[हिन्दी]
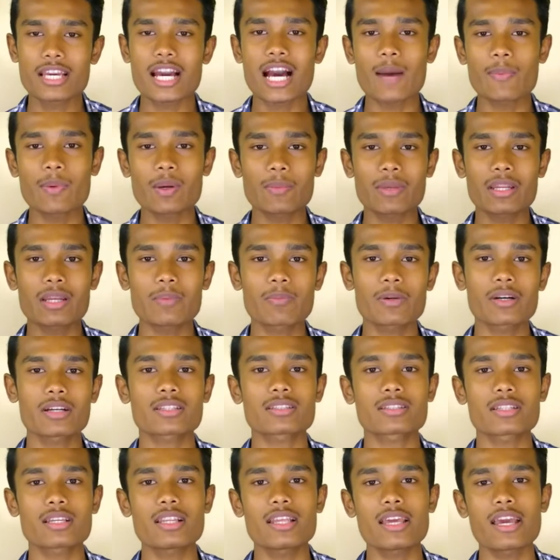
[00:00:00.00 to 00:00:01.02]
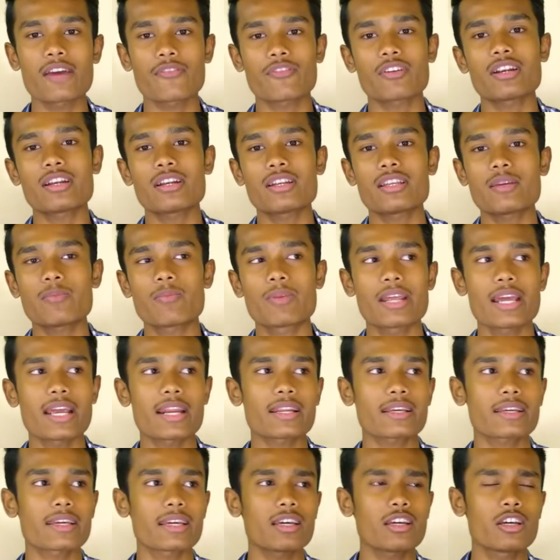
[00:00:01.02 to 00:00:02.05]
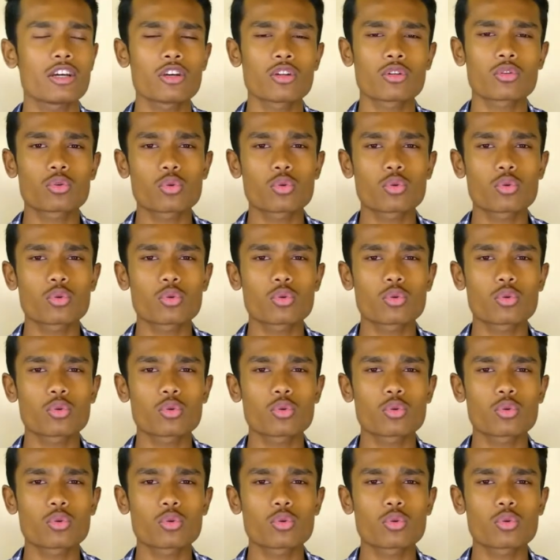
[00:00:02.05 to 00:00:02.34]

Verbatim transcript: यहाँ पर मैंने पर्सनली एफ ब्रांड के